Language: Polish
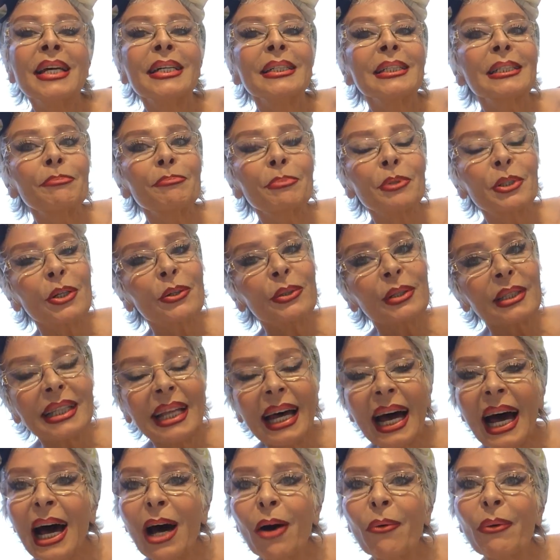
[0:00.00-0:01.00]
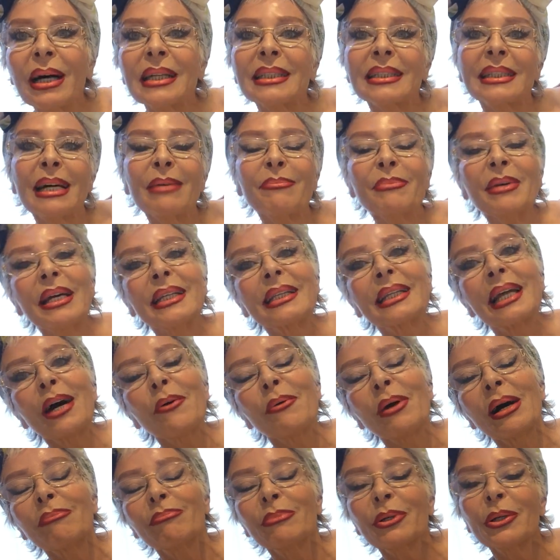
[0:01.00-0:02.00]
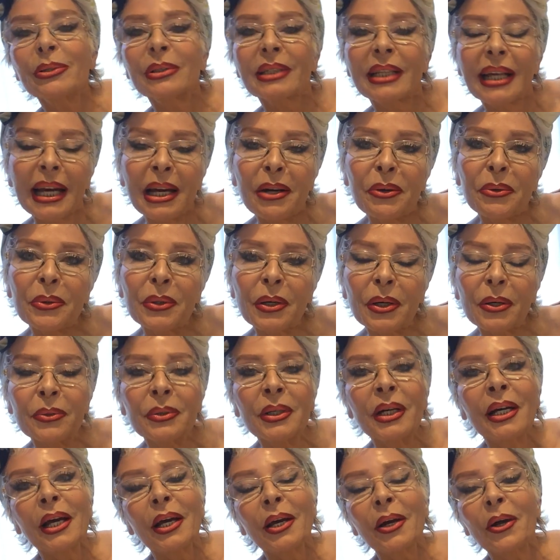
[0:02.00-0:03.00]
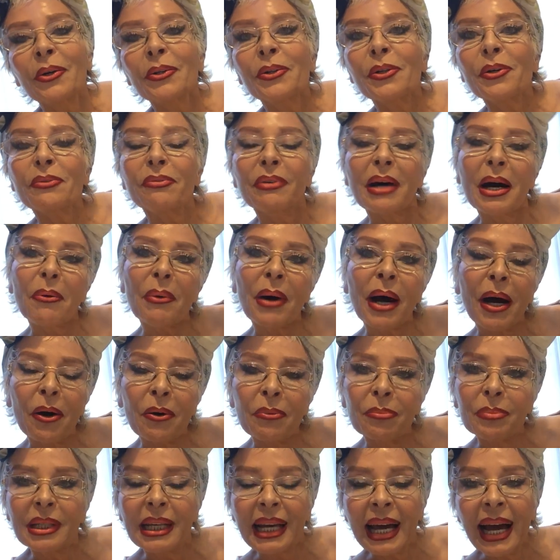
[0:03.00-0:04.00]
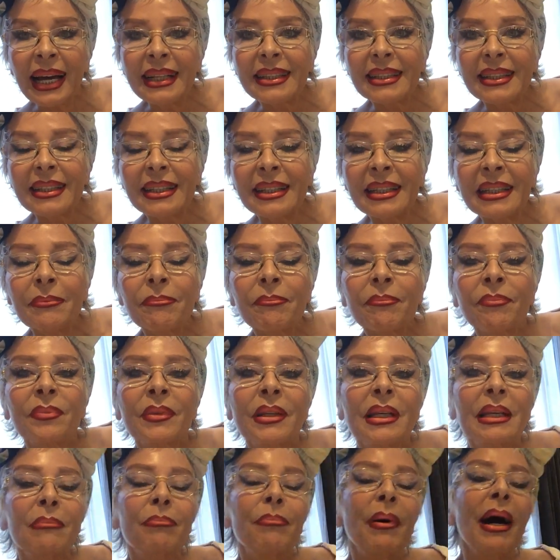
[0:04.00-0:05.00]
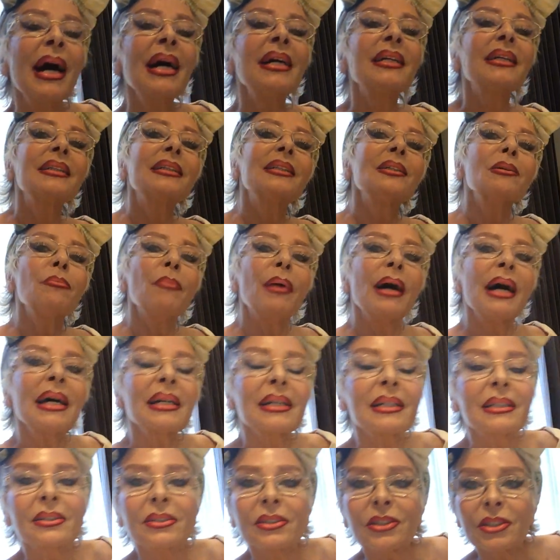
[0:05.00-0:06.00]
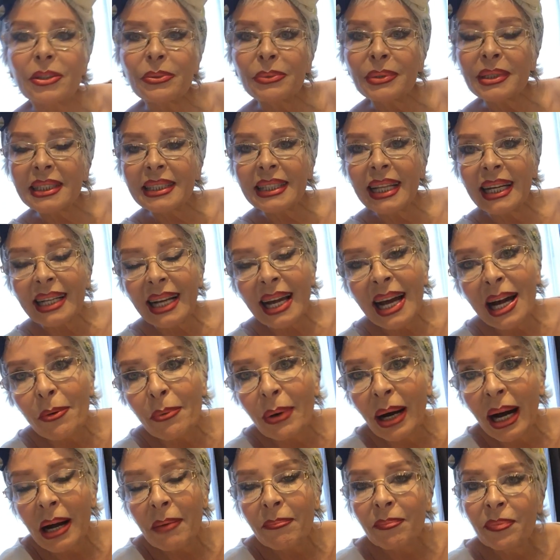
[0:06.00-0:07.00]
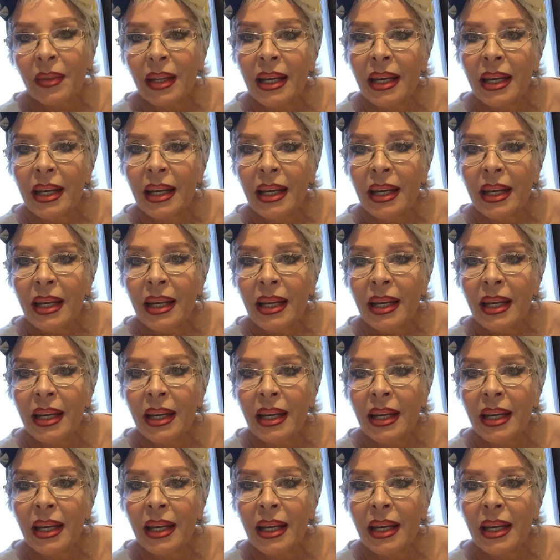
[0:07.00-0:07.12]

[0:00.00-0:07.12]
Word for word: Sprzątała, zamiatała miotełką, gotowała obiadki, i bardzo, bardzo się starała,